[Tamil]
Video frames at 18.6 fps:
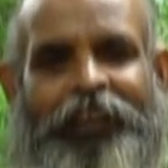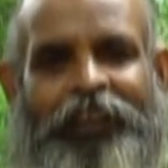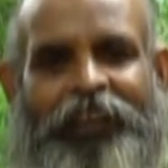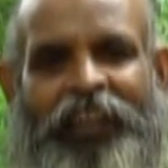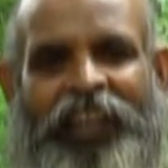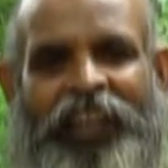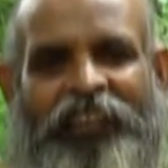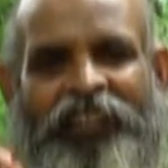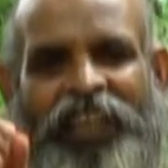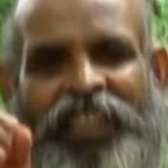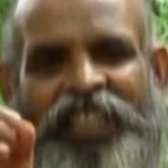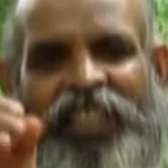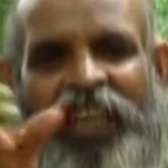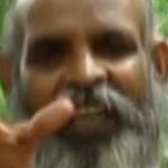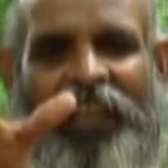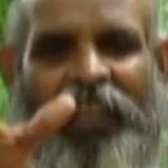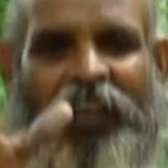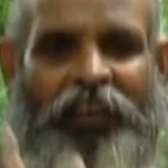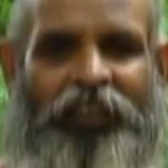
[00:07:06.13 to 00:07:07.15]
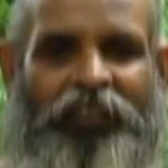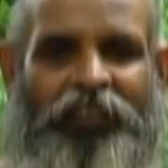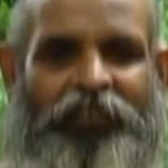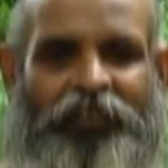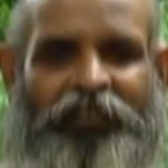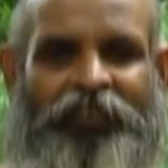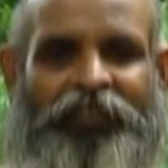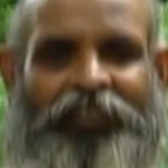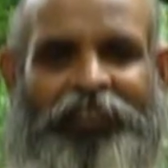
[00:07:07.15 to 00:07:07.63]
டைவர்ஸ் தான் நடக்கும்
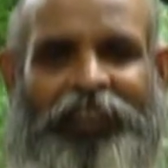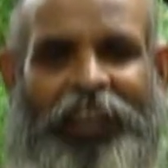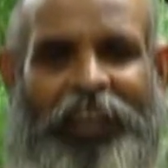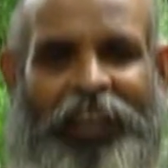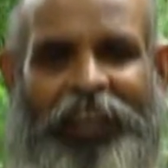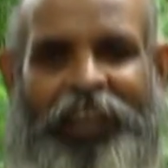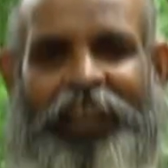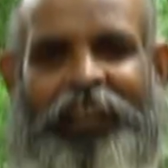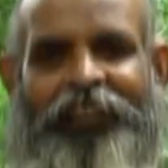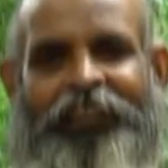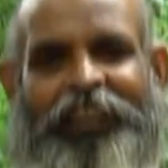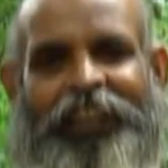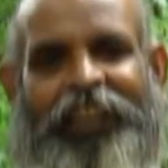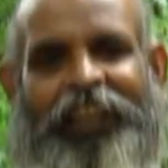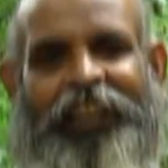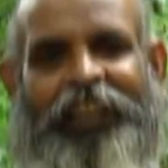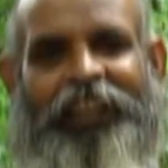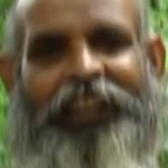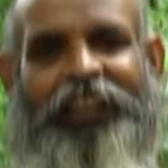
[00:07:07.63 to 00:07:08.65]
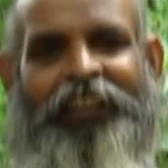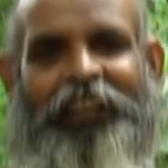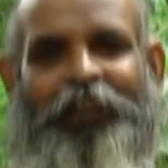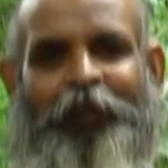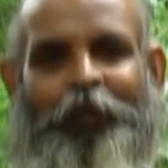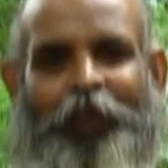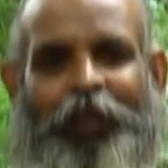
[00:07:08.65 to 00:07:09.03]
ஏற்கனவே நடந்துருக்குது